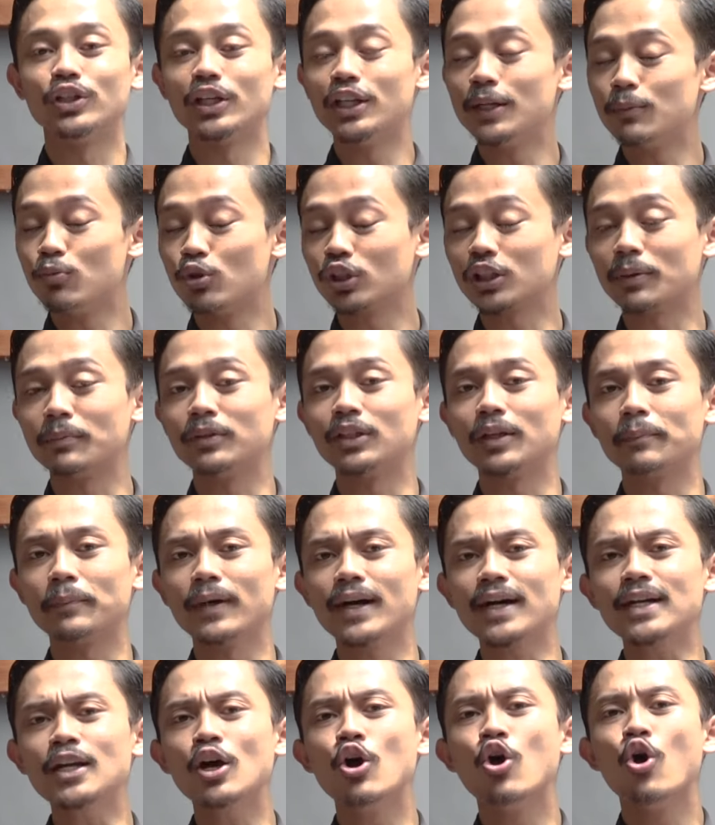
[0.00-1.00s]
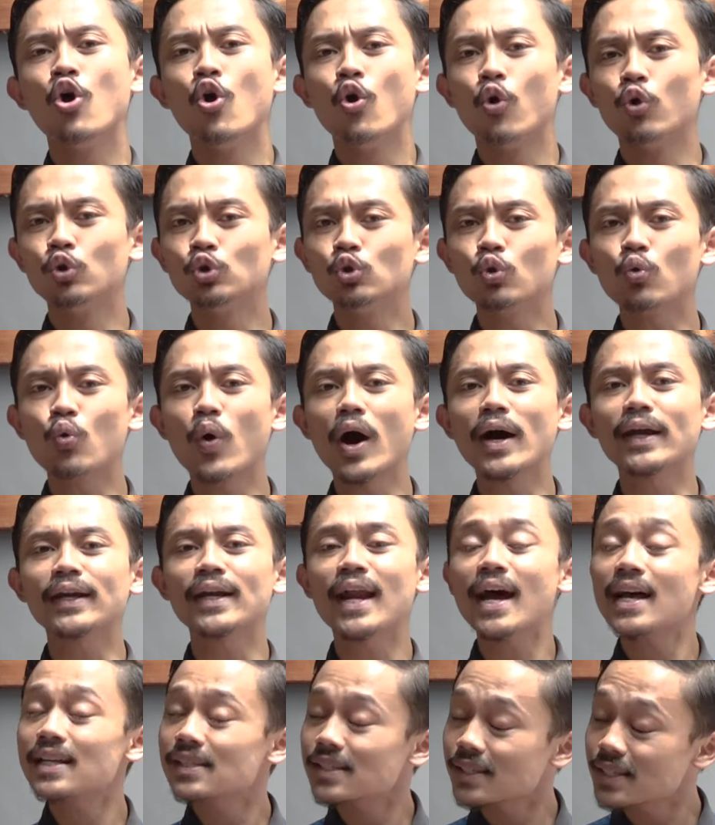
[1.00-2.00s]
Jadi buat teman-teman untuk
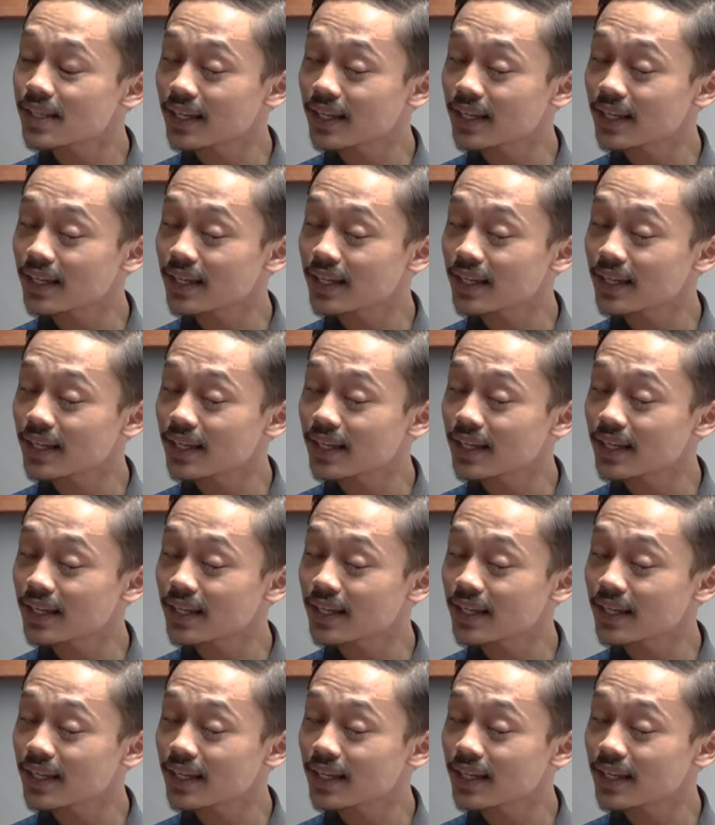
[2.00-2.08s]
warna